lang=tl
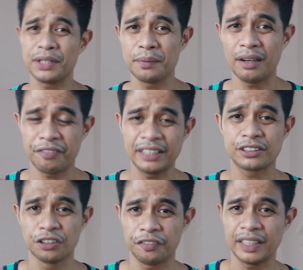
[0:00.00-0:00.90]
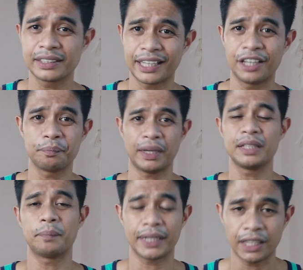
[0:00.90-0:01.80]
naman yung mga face-to-face ngayon,
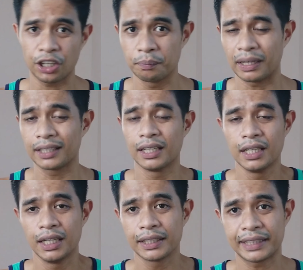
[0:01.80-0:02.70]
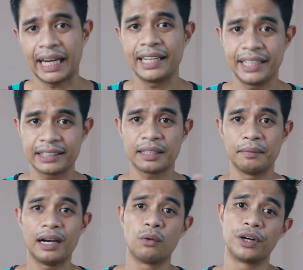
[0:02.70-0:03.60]
pwede pa rin kayo mag training sa
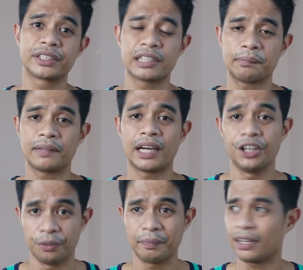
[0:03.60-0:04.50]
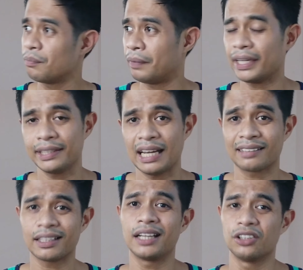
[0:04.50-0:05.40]
mga workshop ngayon. Meron pa rin
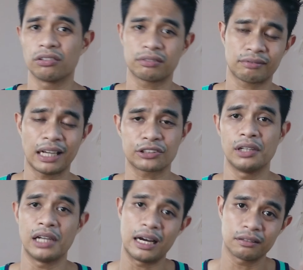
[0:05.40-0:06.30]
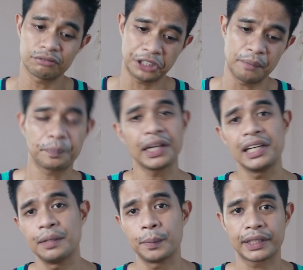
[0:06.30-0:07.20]
yata, no? Kaso lang, syempre,
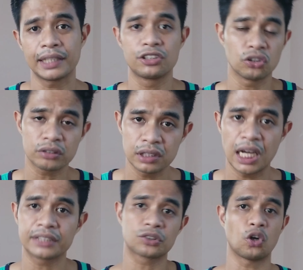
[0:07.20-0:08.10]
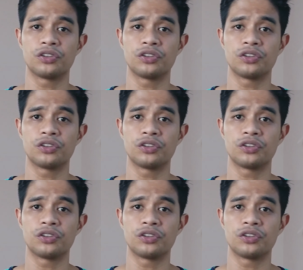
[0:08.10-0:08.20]
limited yung slots,